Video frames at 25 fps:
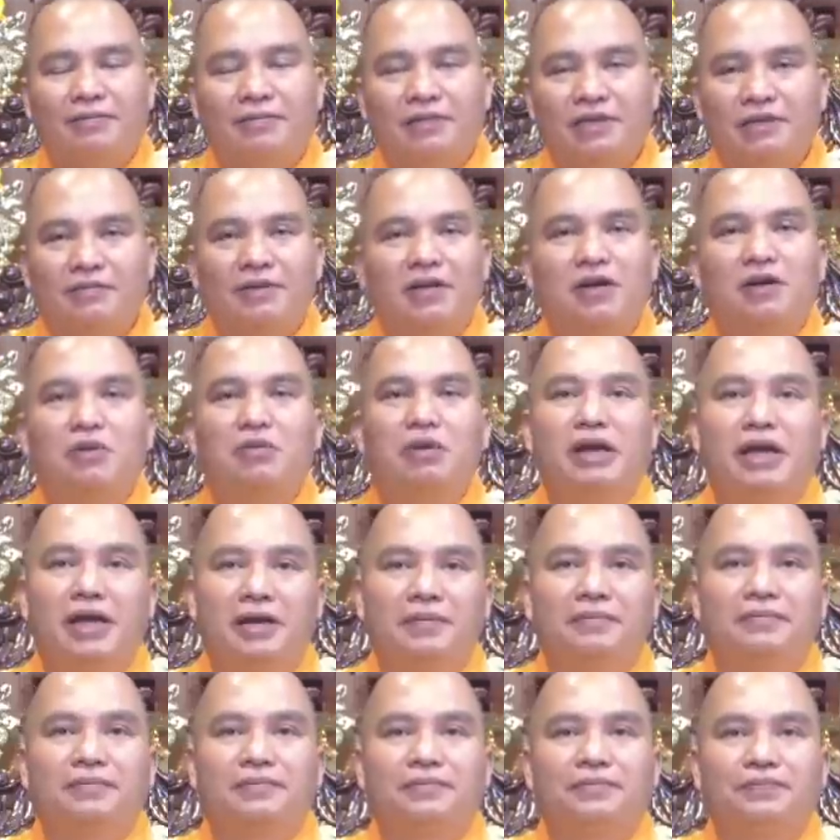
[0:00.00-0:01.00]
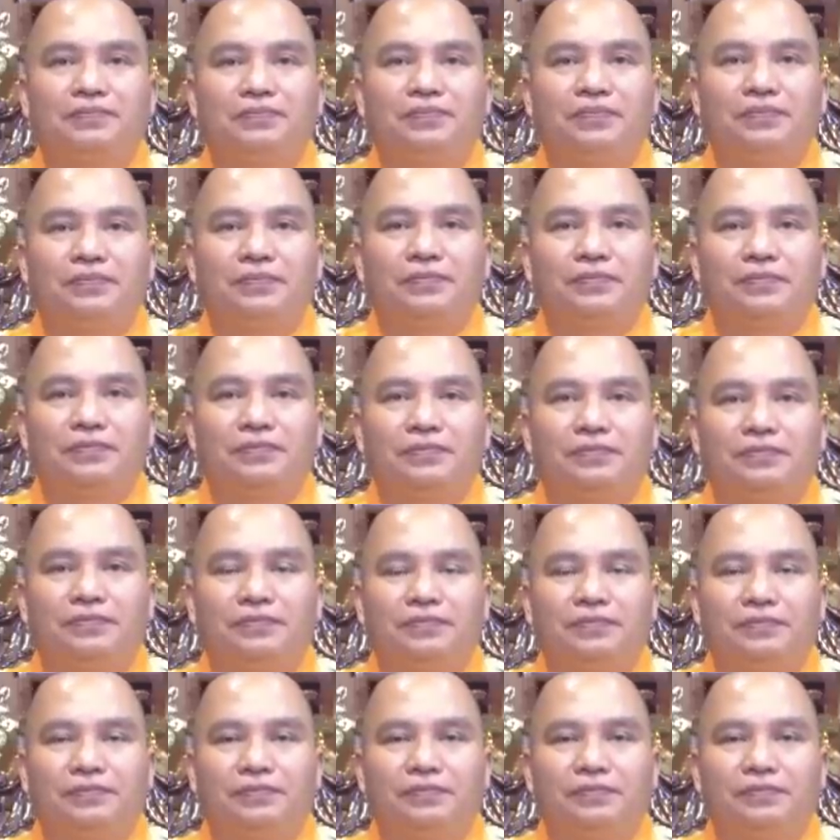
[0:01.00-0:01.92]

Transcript: như vậy không nên ừ.